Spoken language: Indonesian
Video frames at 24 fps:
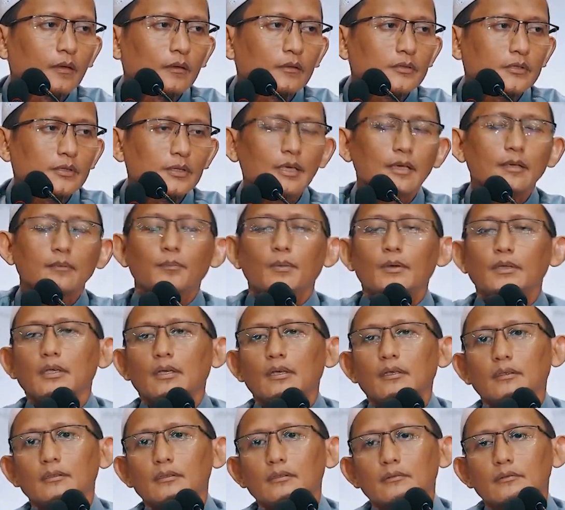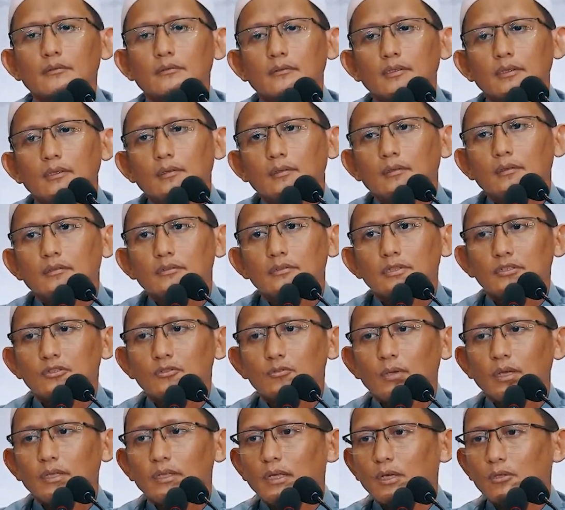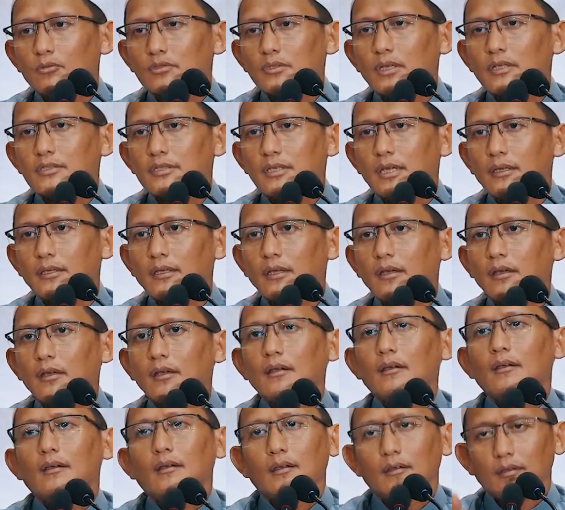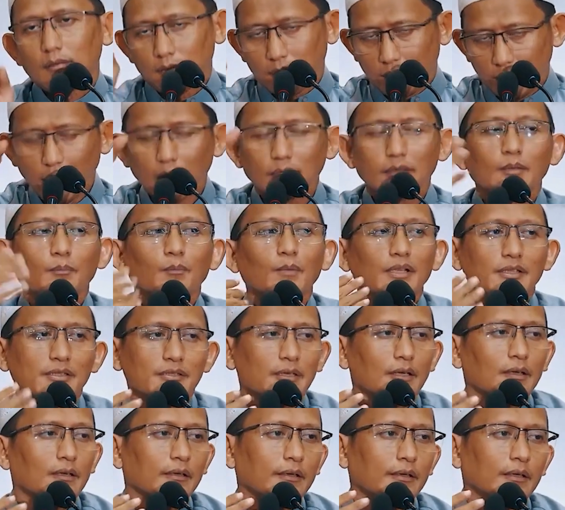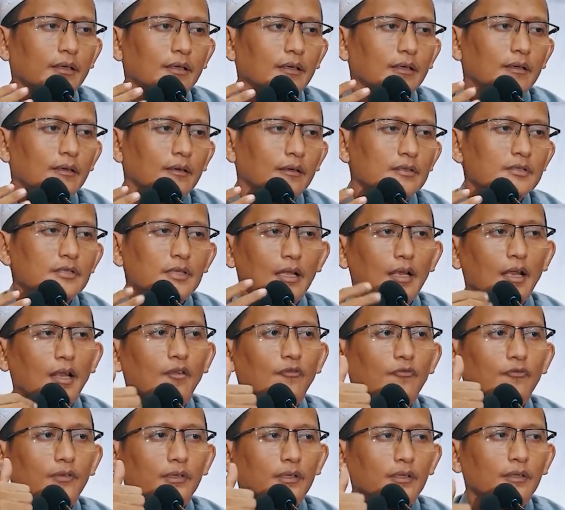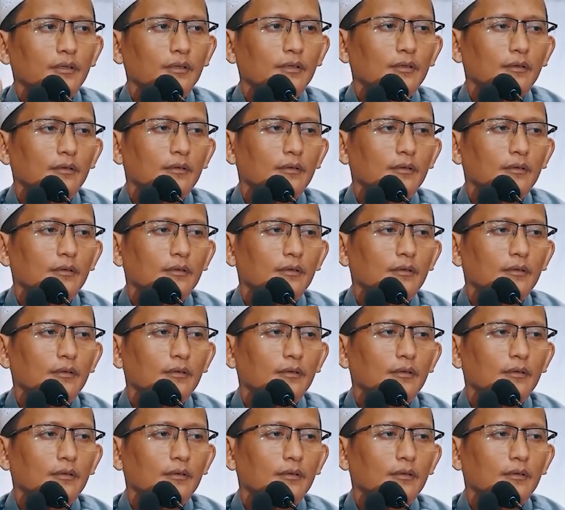Siapa yang sesuai dengan ustadz saya, dia teman saya, salafi.